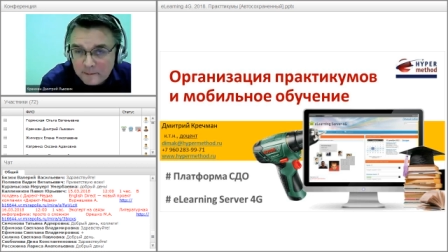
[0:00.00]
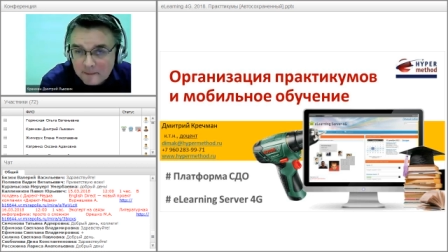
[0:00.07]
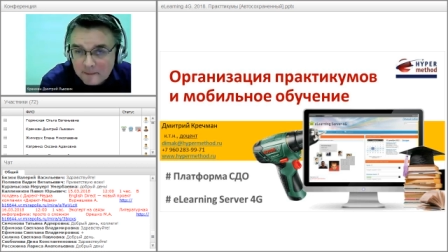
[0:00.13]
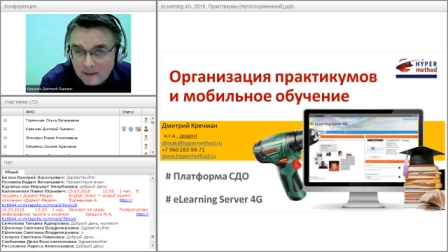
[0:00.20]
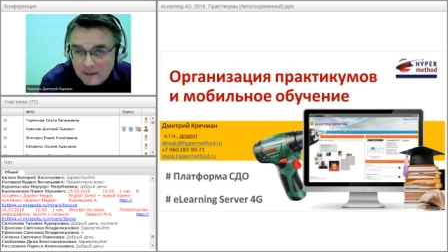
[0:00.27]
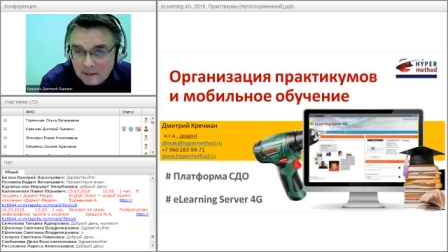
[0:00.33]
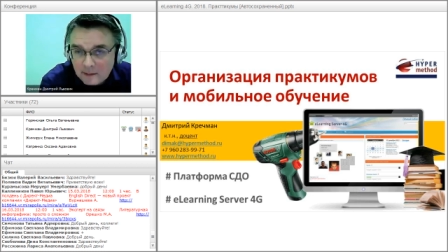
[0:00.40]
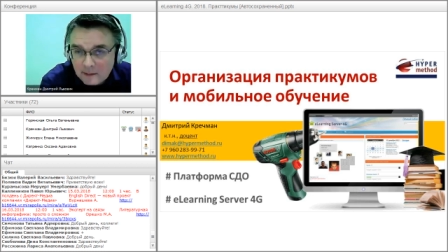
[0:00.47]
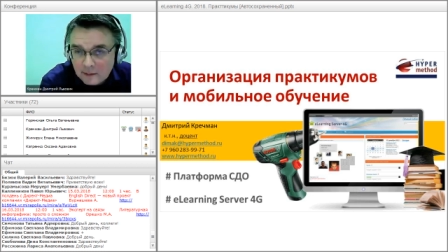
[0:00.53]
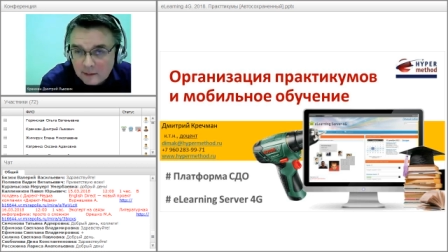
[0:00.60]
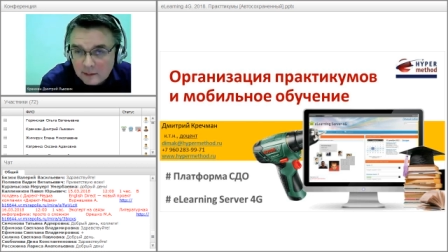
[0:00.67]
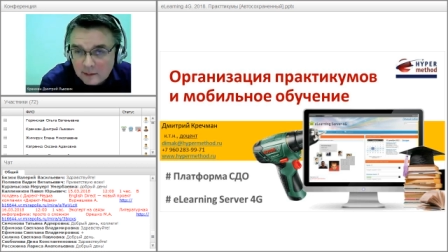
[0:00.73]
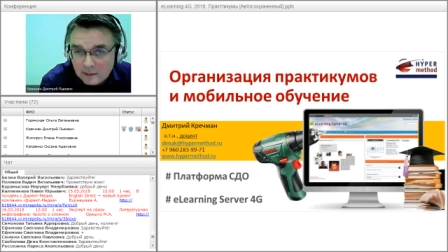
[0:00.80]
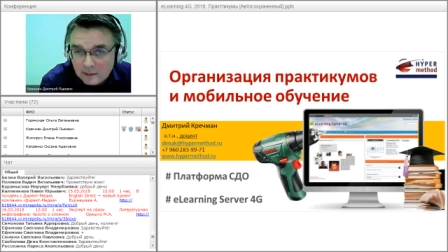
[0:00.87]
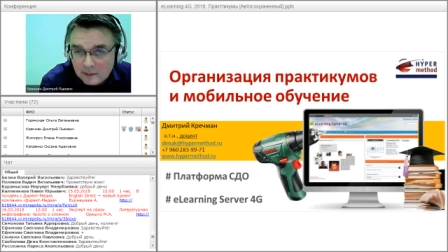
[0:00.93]

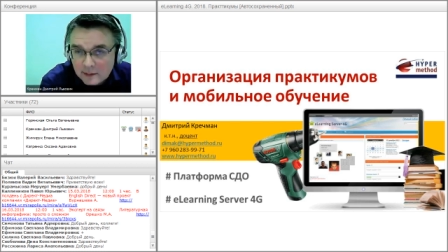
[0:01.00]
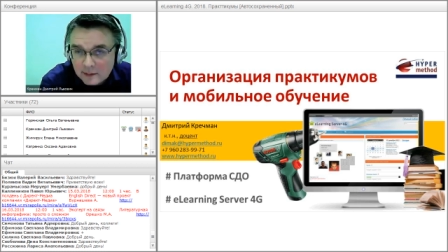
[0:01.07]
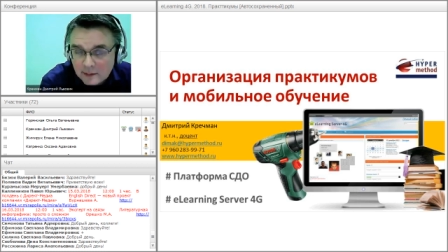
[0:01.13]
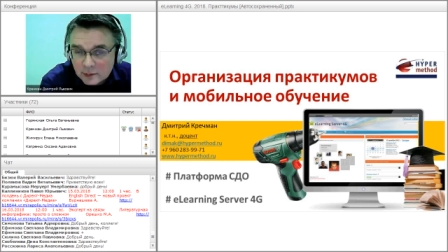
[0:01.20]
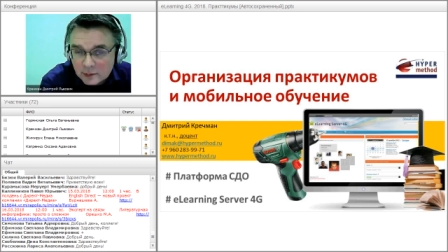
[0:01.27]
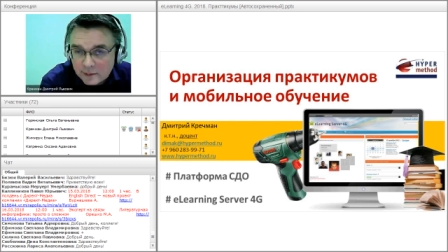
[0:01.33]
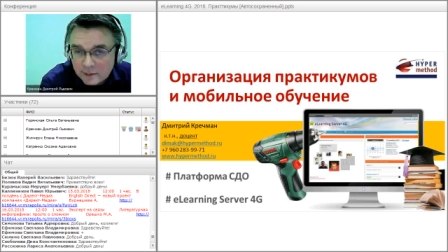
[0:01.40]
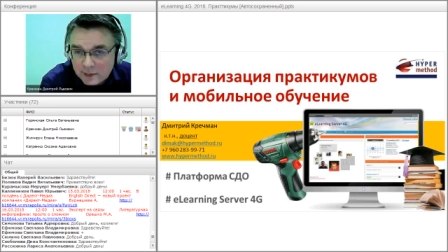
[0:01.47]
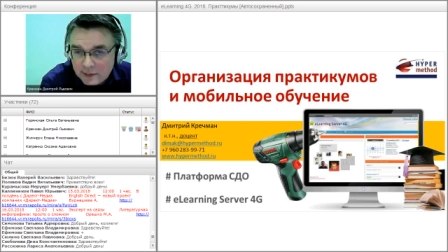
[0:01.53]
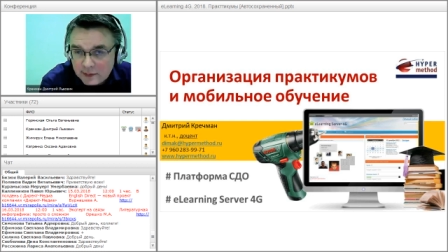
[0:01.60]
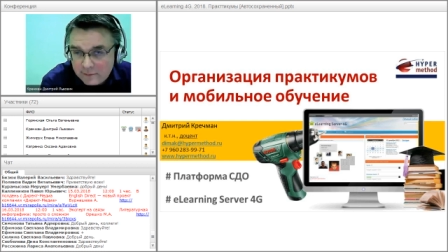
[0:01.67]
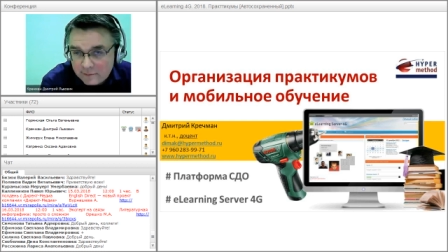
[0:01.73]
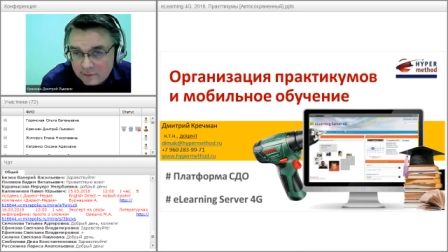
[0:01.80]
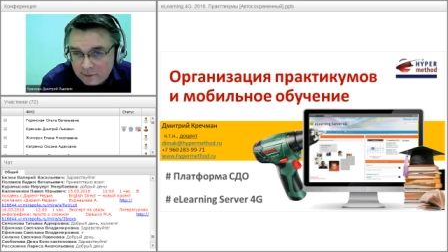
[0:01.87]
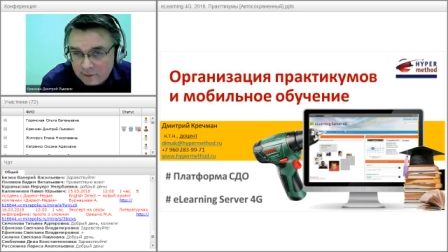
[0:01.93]
а, которые и
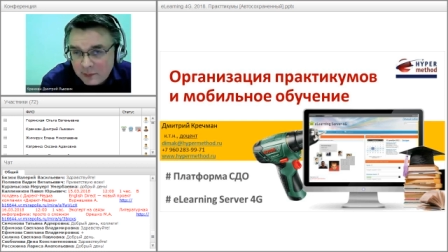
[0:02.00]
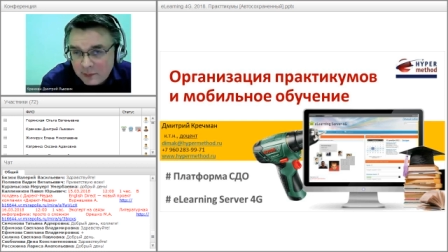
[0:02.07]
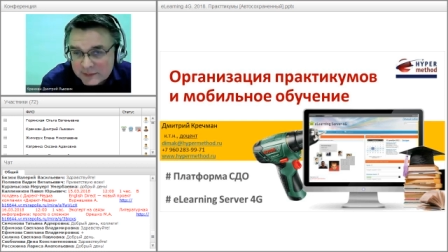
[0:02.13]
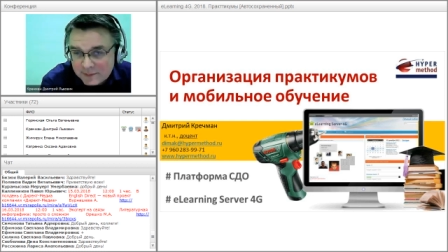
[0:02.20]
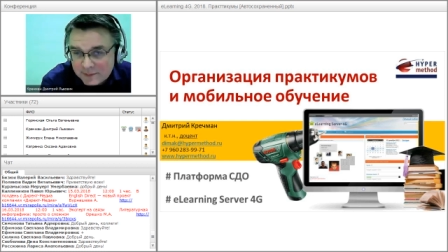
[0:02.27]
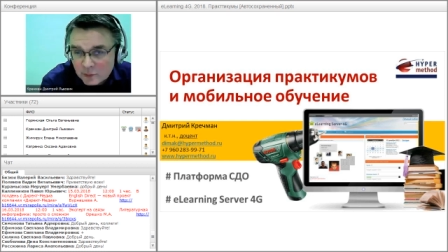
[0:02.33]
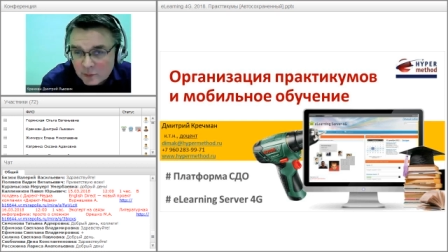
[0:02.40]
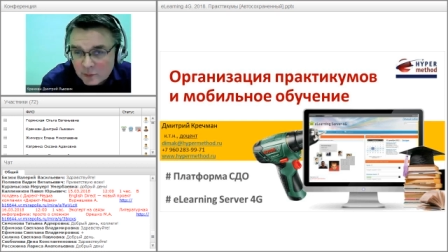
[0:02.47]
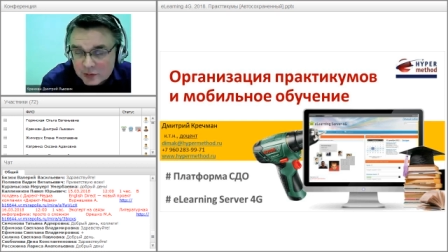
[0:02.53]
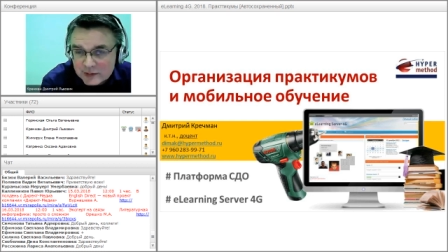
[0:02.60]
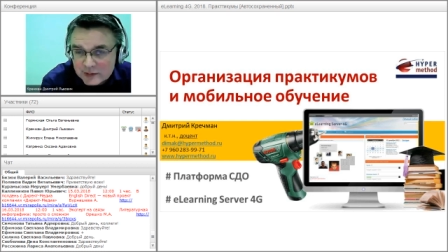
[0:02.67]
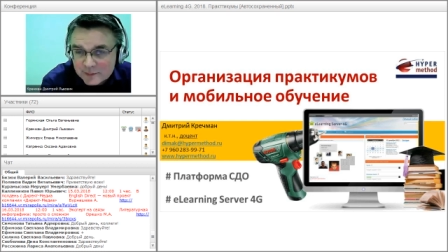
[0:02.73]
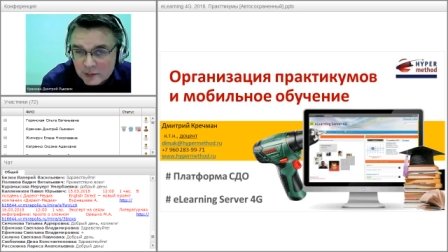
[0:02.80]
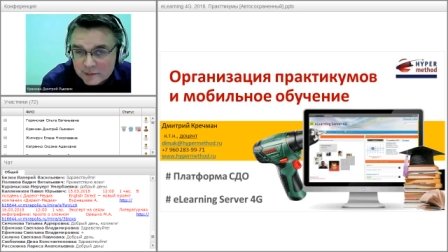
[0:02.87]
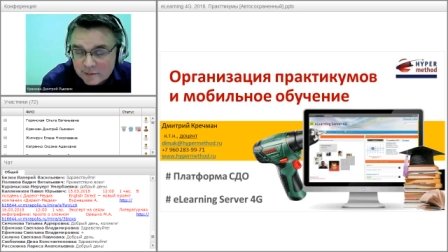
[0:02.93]
вы, в принципе, можете
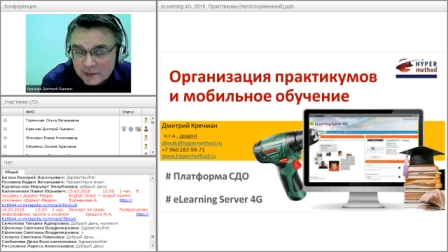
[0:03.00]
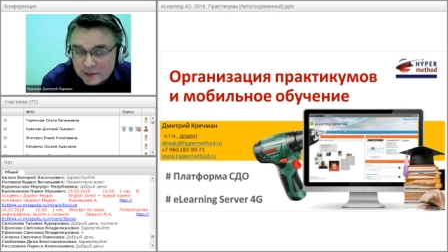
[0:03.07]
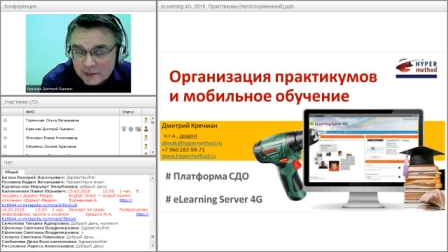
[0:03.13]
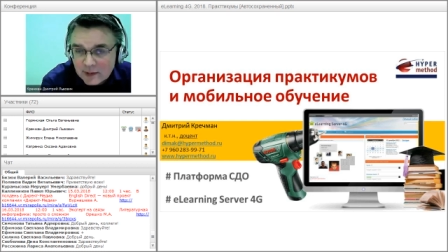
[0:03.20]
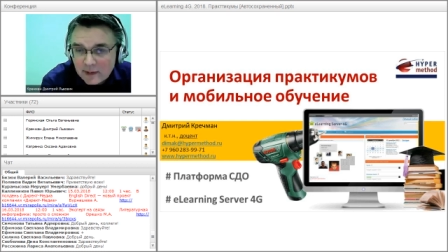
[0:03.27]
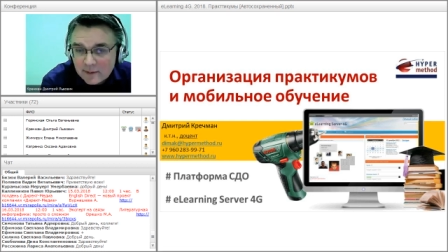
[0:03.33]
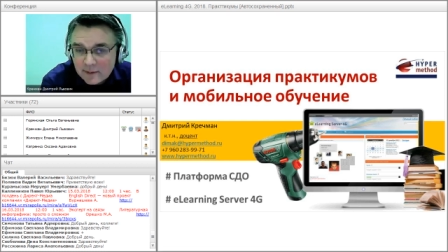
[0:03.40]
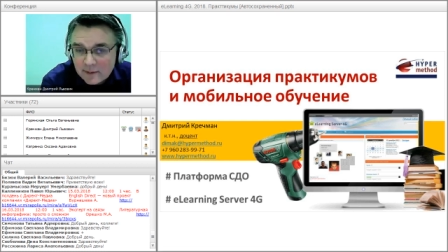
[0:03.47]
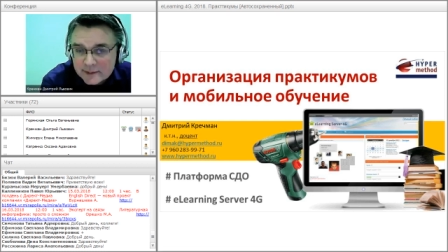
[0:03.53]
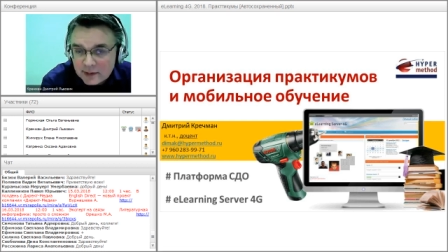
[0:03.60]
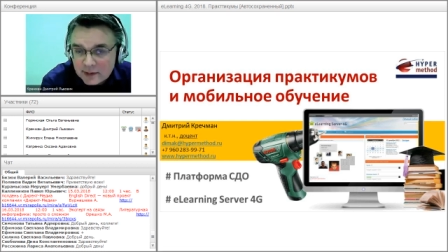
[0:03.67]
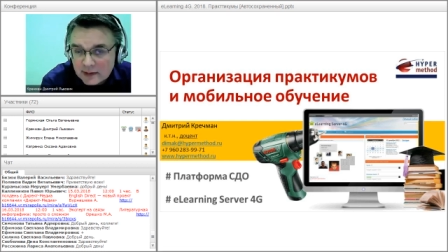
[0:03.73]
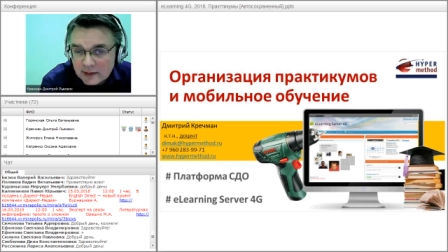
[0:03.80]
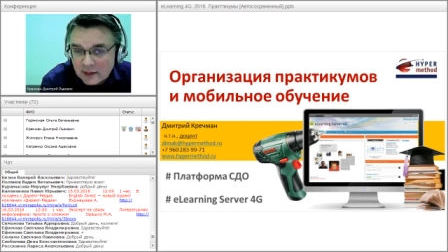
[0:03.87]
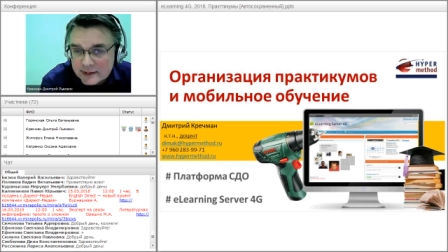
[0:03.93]
использовать в своей
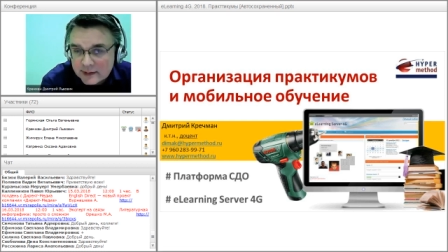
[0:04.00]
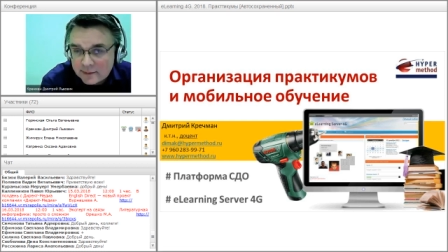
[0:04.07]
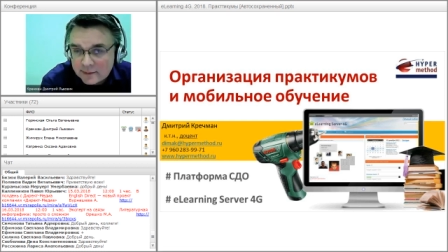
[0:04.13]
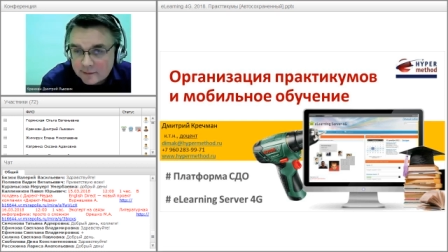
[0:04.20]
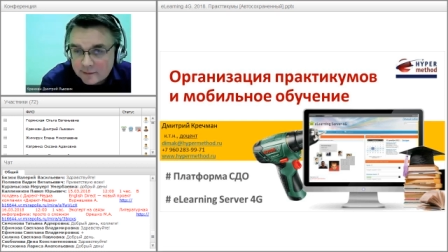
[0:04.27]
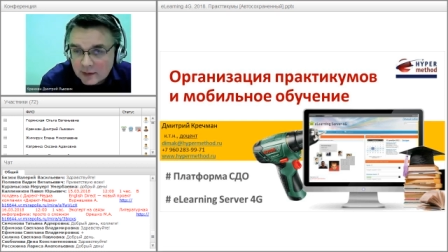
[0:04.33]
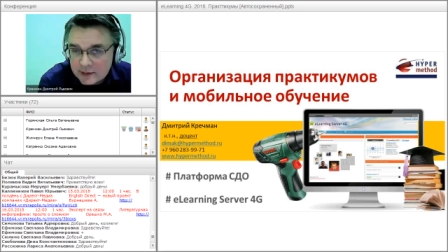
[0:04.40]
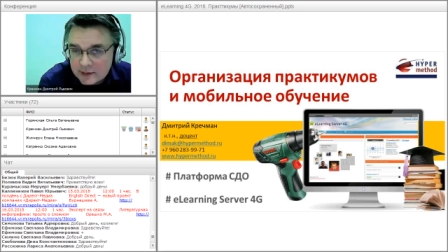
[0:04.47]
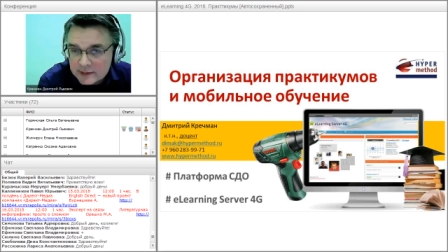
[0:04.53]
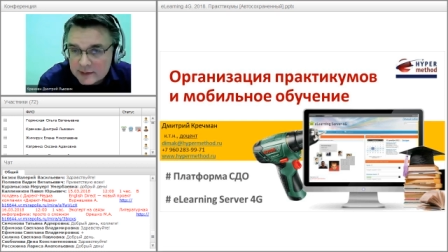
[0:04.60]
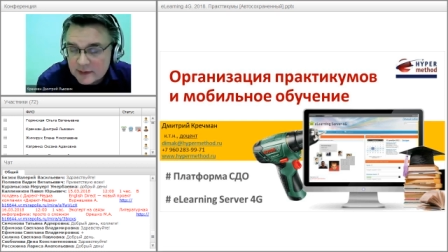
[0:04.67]
деятельности в организации,